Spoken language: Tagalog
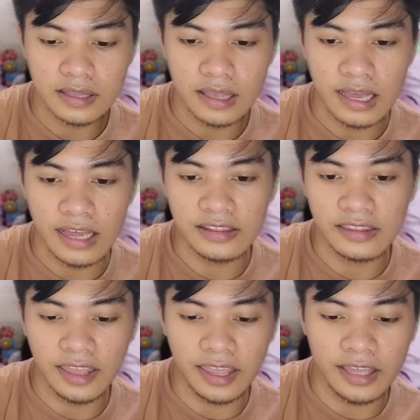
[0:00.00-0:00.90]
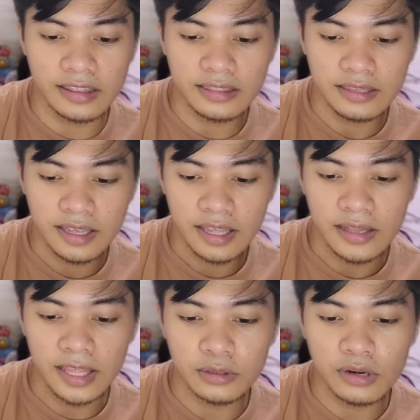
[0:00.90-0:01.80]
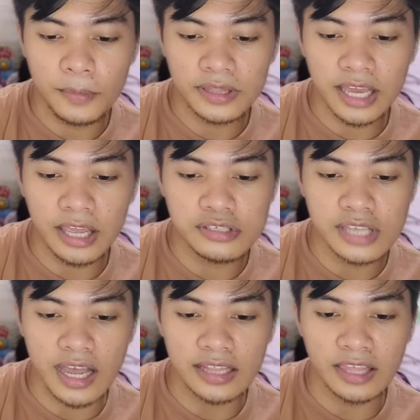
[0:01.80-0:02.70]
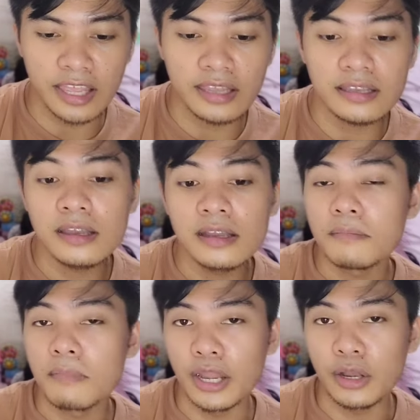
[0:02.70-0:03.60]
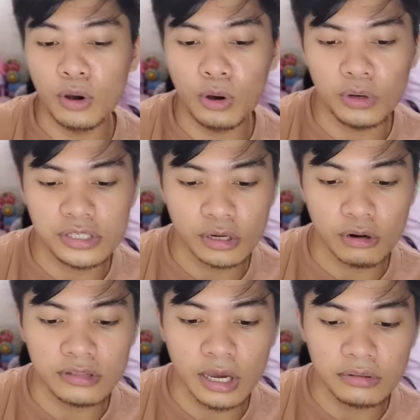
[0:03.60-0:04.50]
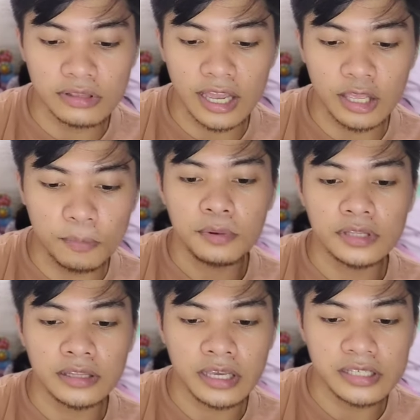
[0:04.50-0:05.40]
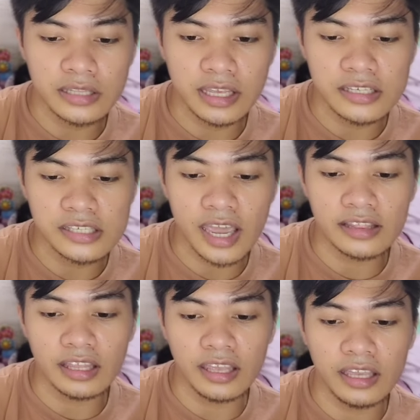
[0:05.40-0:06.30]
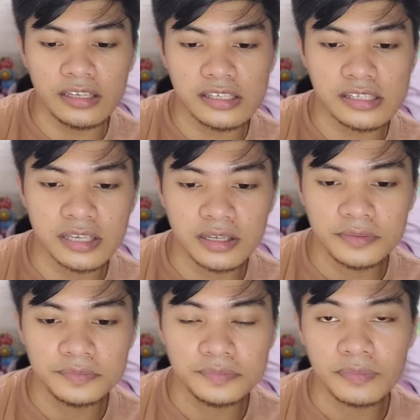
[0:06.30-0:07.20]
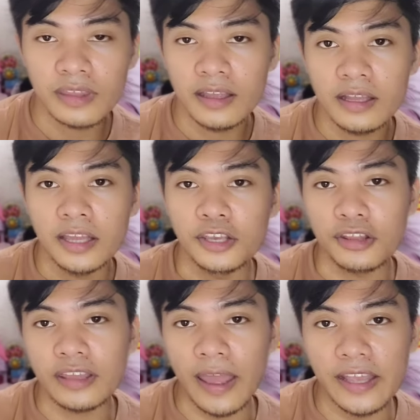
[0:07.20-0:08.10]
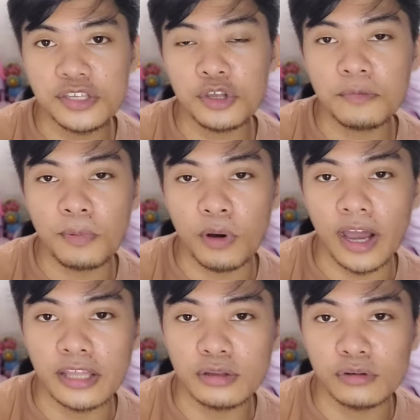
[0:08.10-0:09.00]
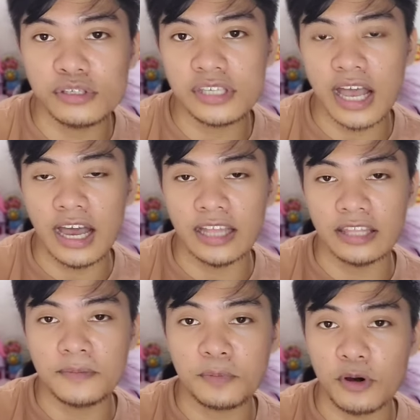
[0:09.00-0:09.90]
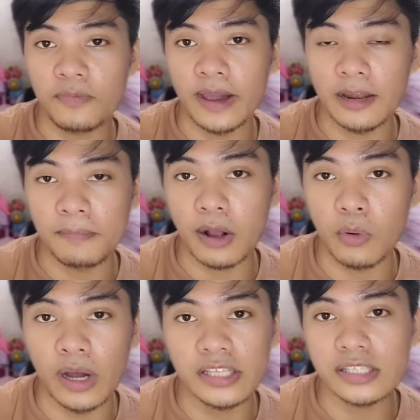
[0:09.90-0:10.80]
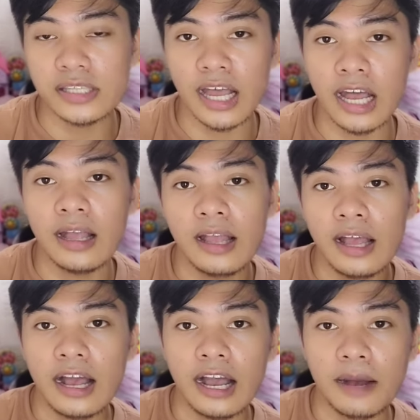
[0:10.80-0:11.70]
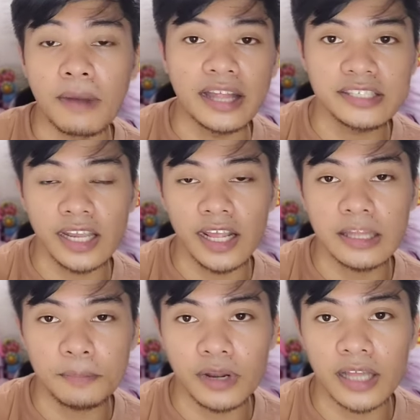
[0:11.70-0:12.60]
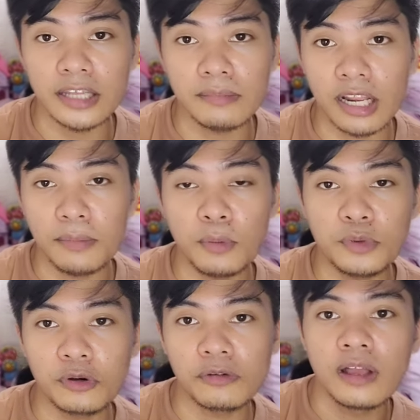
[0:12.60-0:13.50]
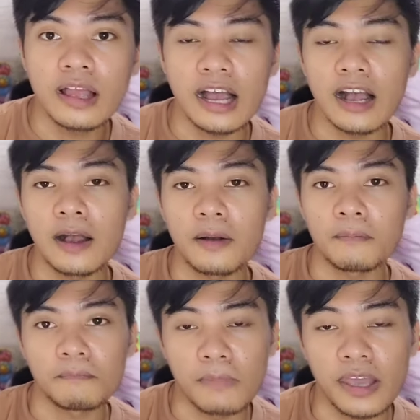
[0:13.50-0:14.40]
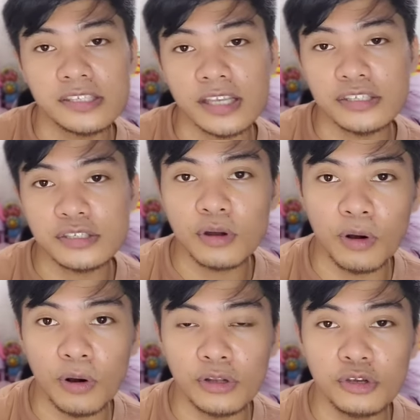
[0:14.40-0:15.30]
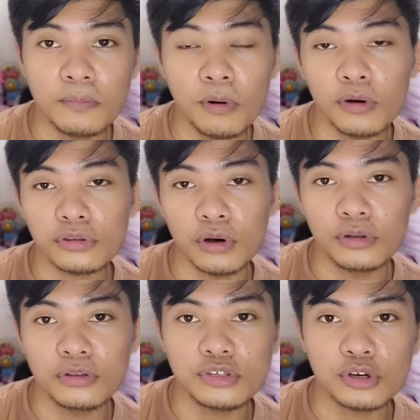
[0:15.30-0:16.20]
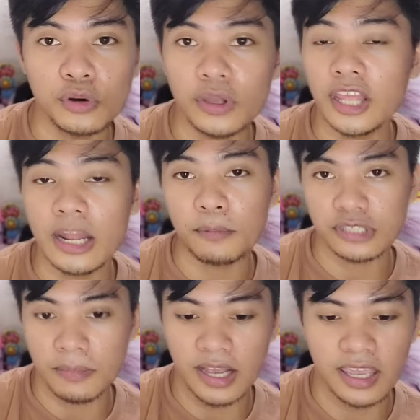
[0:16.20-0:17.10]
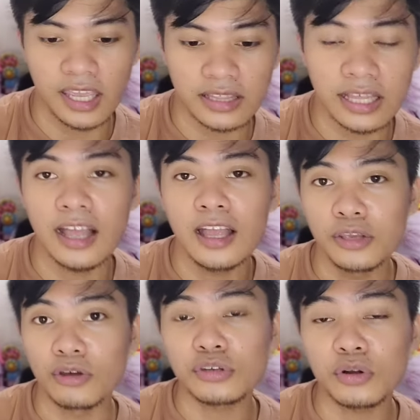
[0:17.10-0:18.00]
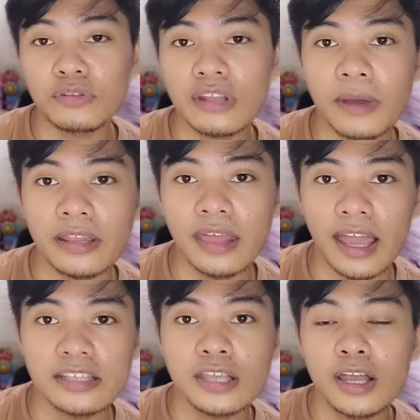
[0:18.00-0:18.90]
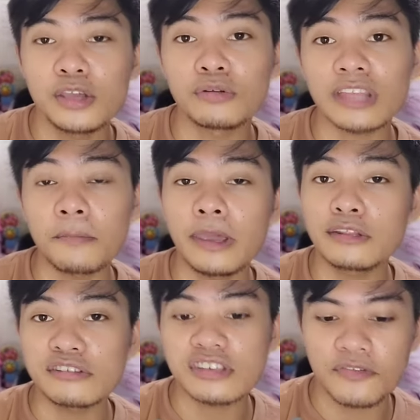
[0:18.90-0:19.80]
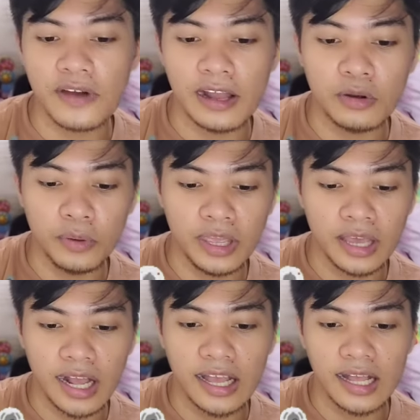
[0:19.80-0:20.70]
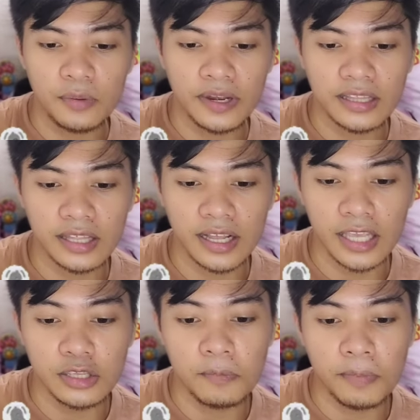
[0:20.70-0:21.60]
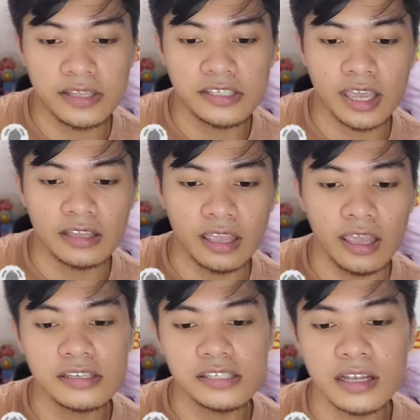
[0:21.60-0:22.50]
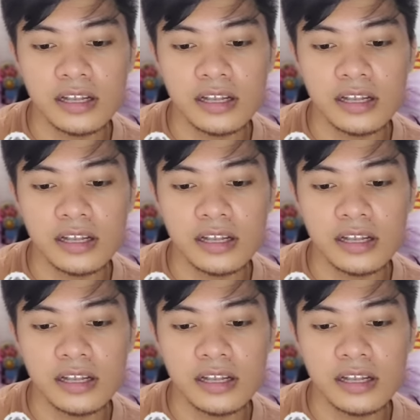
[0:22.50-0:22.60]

And then, dito naman tayo sa ating menu. Scroll down tayo. Punta tayo sa ating settings. Yun guys, yun po ay doon sa ating profile. Pag once na uh, ah, maansilik na po natin ma-remove yung uh, message doon, yung button. So, hindi na po siya makikita. Yung sunod naman guys, yung tabi doon sa following ang gagawin natin. Click yung page settings.